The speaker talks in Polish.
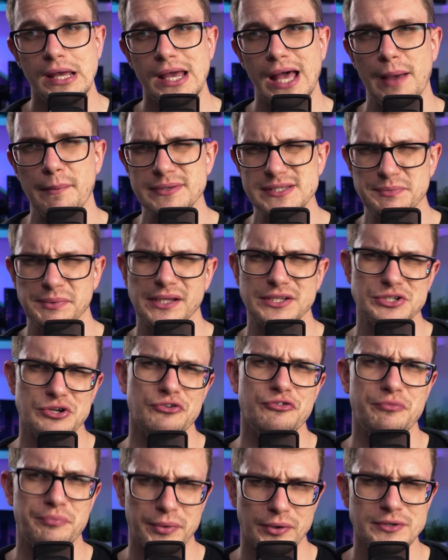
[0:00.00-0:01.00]
aby zapytać go
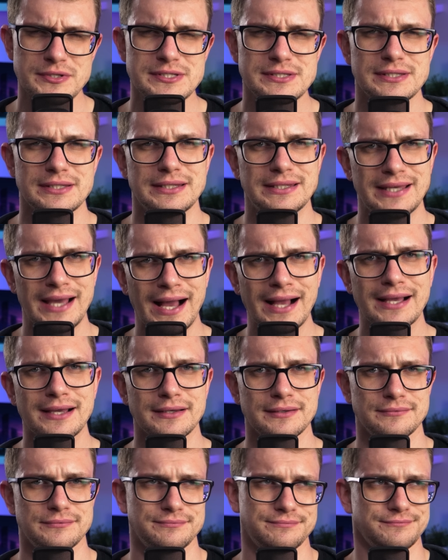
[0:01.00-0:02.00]
wprost, jak
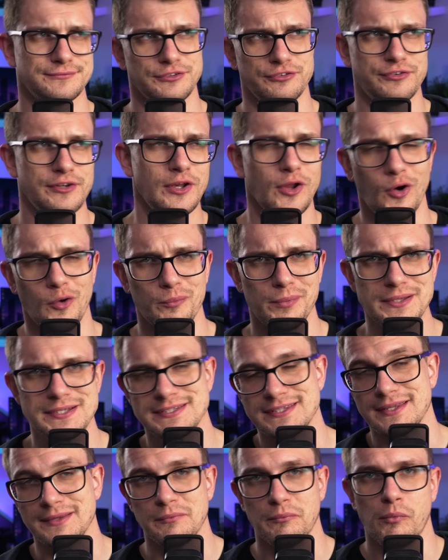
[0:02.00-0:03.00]
w chwili
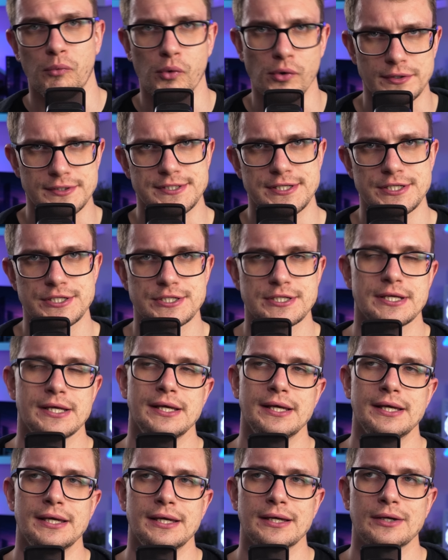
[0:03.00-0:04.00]
obecnej młodzież
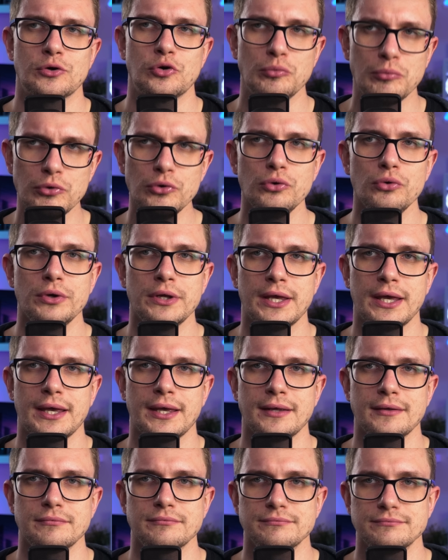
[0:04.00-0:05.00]

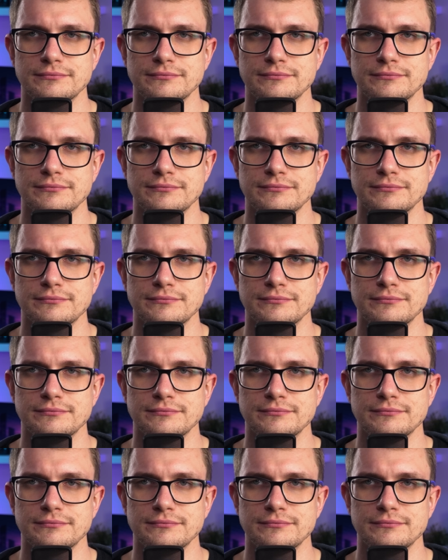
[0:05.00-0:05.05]
kumuluje